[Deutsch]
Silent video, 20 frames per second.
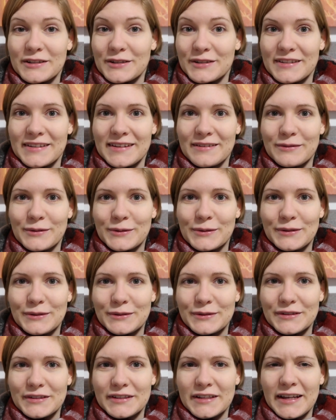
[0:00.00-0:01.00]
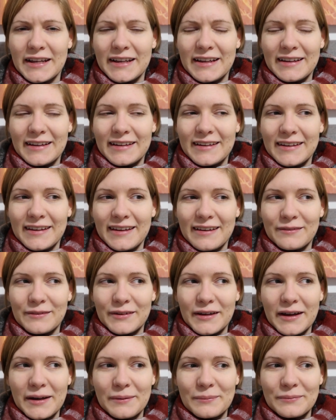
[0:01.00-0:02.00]
hier schon sehr wohl und ja,
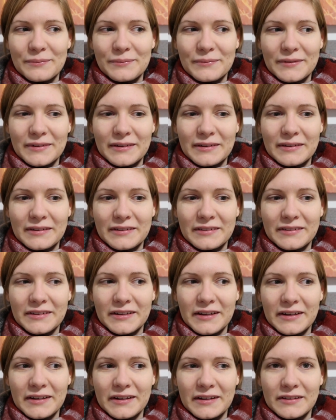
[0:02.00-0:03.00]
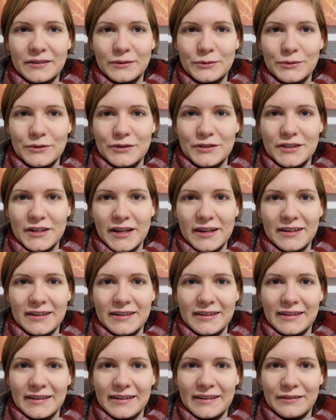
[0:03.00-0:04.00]
wir haben äh, hier einen ganz guten Start
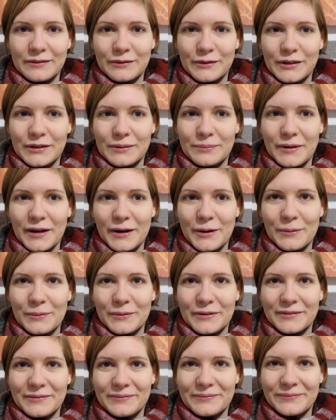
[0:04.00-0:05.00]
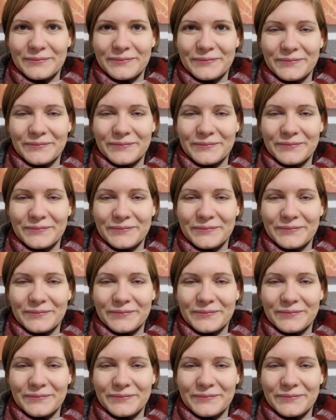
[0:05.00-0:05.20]
hingelegt, würde ich behaupten.